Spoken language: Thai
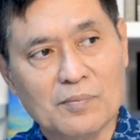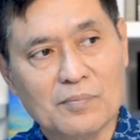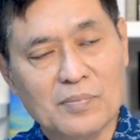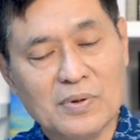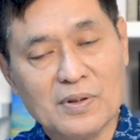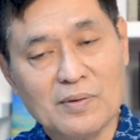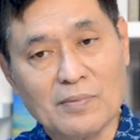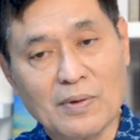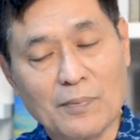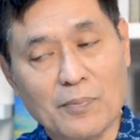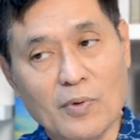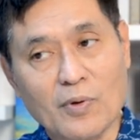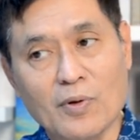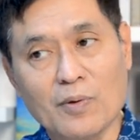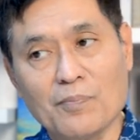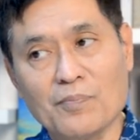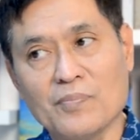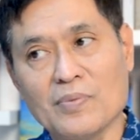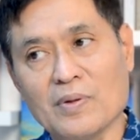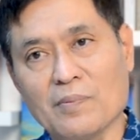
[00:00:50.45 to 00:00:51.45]
เพิ่งมาพบ
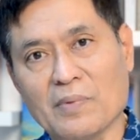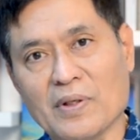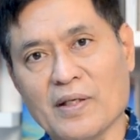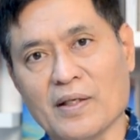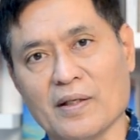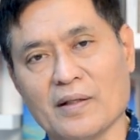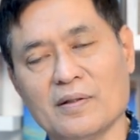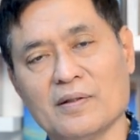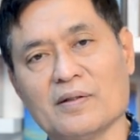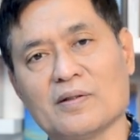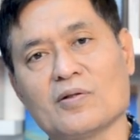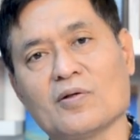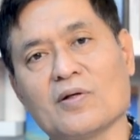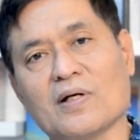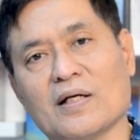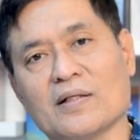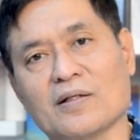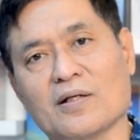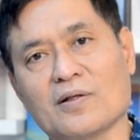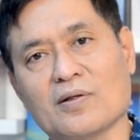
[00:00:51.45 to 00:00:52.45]
เพิ่งมาเห็นหรือต้อง
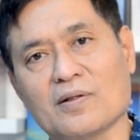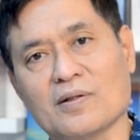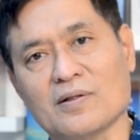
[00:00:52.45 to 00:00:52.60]
การจะ